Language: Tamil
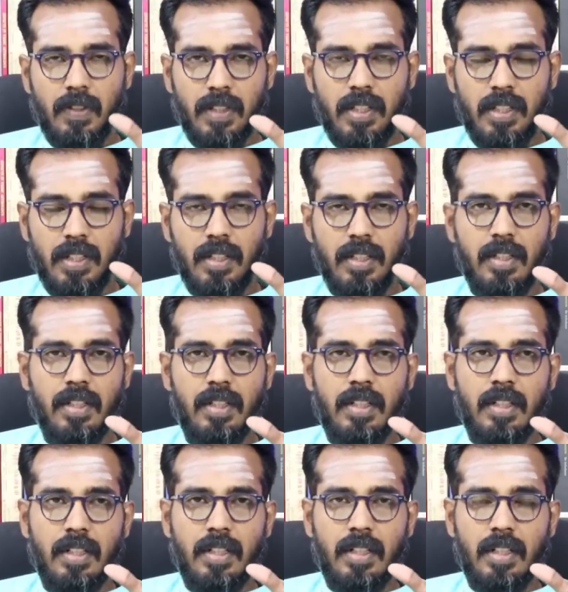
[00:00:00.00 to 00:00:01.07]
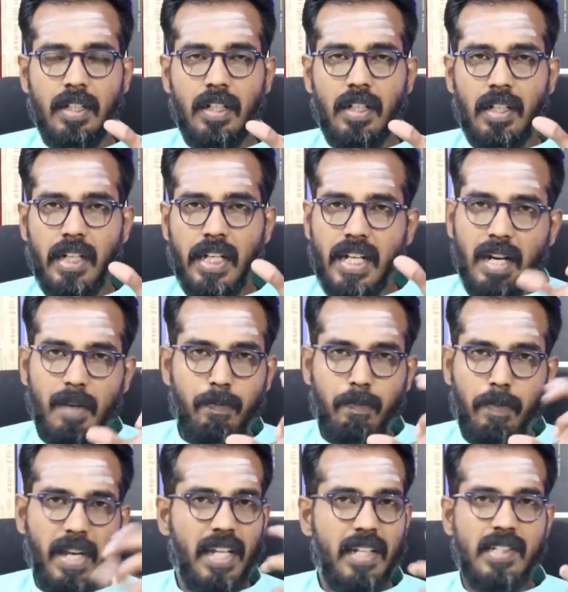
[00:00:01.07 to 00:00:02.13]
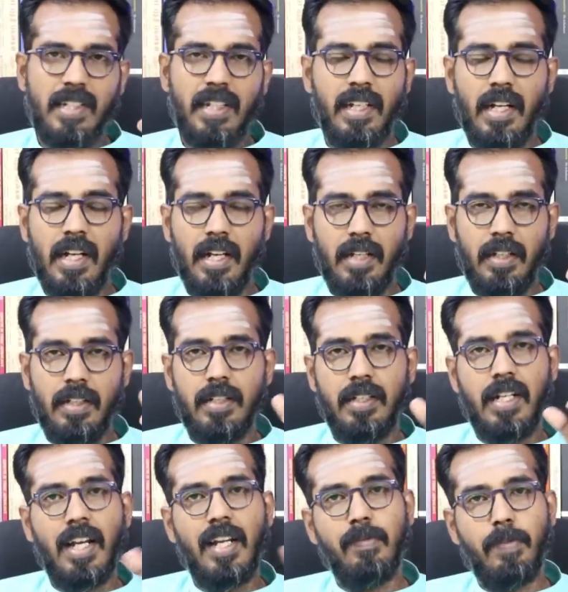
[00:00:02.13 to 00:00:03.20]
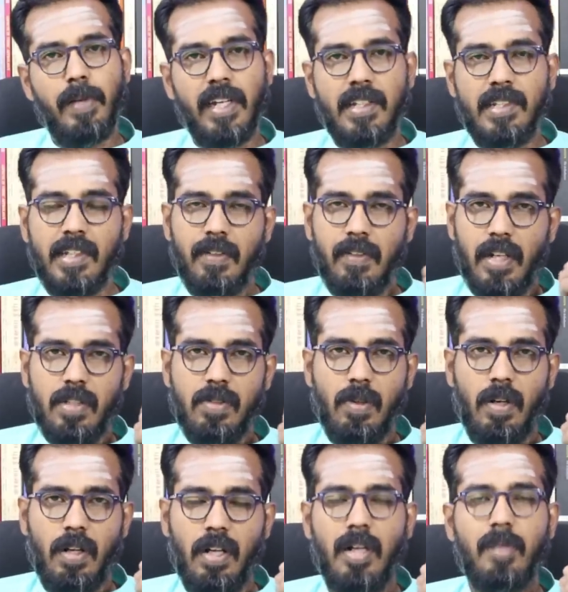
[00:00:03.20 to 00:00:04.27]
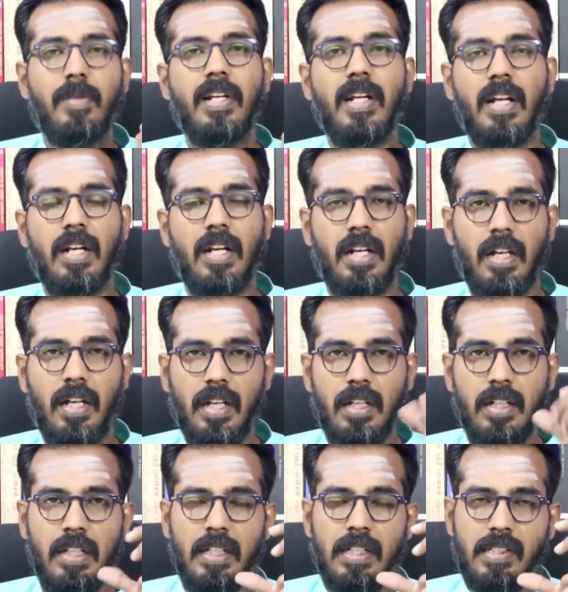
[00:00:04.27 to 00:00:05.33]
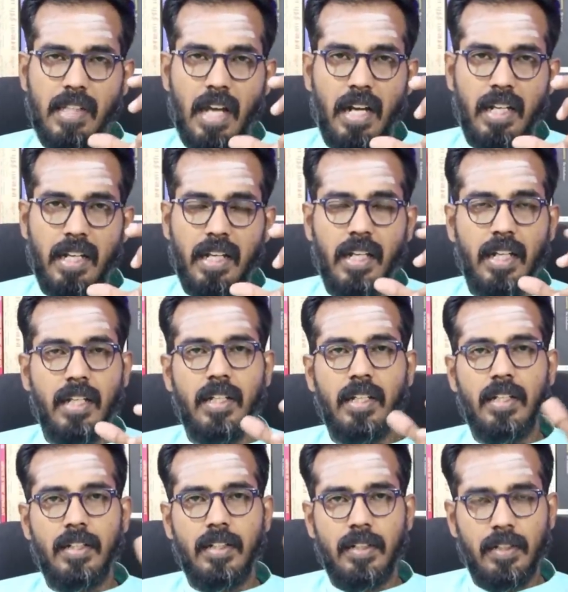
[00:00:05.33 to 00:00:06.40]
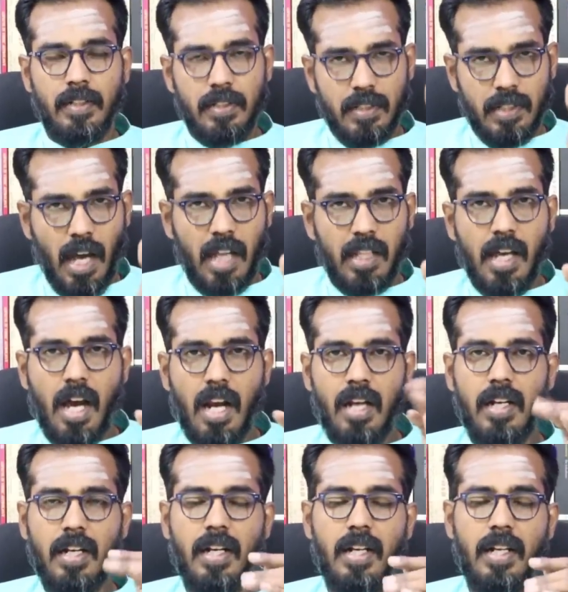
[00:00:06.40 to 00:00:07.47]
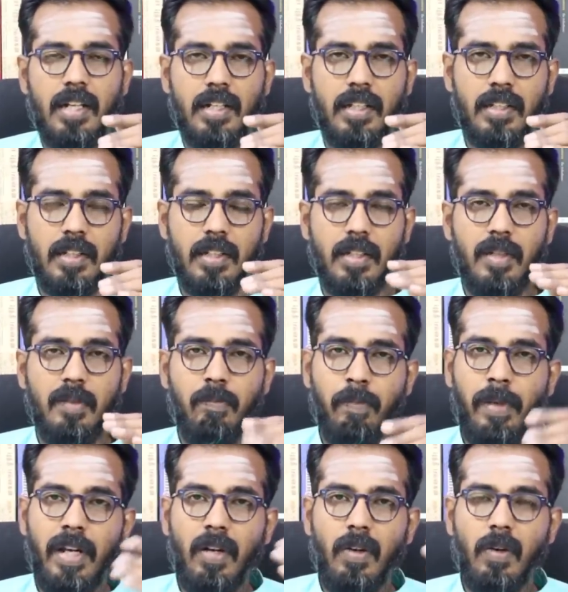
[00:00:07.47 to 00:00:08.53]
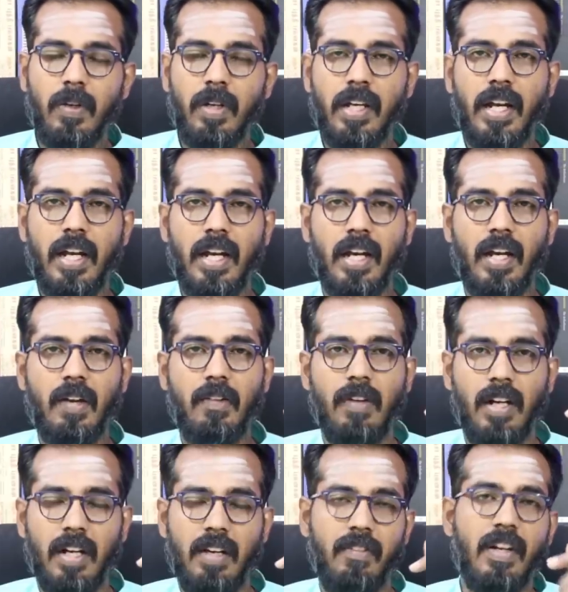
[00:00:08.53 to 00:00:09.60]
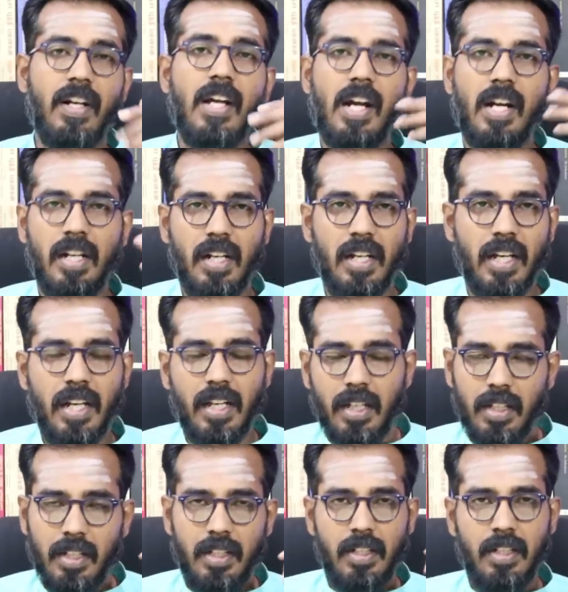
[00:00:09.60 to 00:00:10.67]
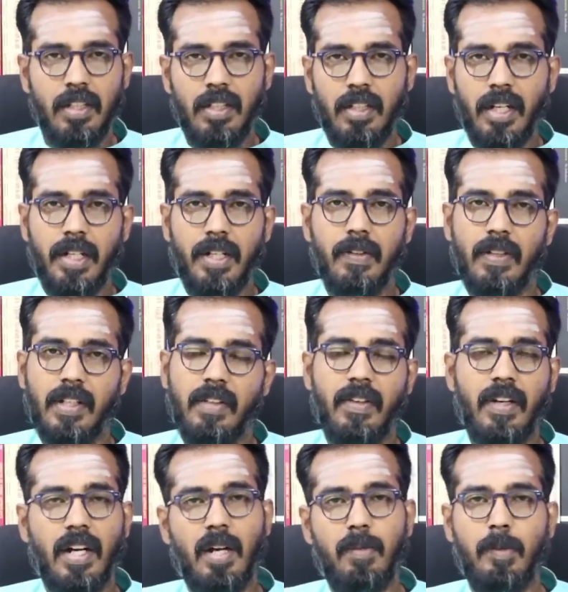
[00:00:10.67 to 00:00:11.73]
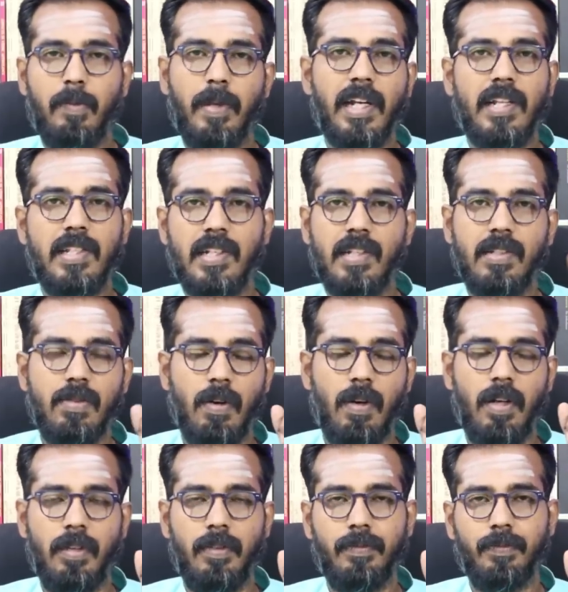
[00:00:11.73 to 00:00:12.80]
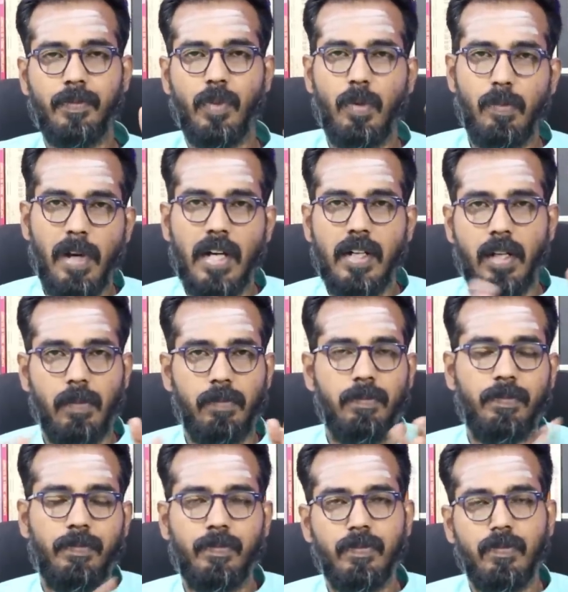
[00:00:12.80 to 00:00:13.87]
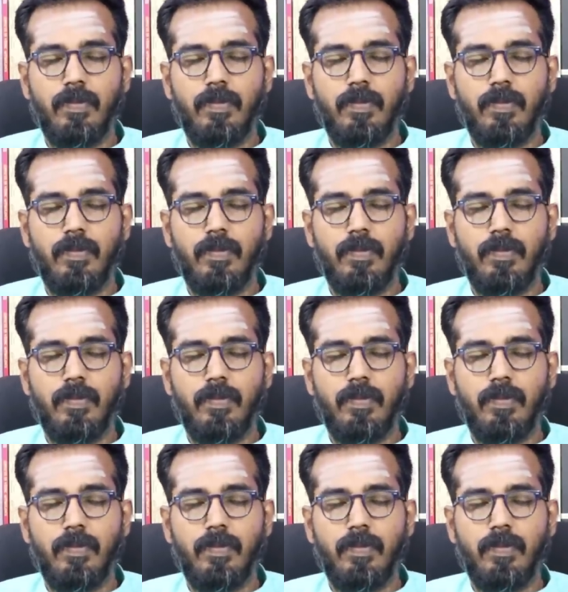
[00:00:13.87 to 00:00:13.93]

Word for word: இது வந்து இடப்பெயர்ச்சி இல்லை நிலைப்பெயர்ச்சின்னு வேணால் சொல்லலாம் அப்படின்னா என்னென்னா சனி சாதாரண நிலையிலிருந்து பின்னோக்கிய நகர்வான வக்ர நிலையை எட்டுவதை வேணும் நம்ம பயிற்சின்னு சொல்லலாம் ஒரு மாற்றம்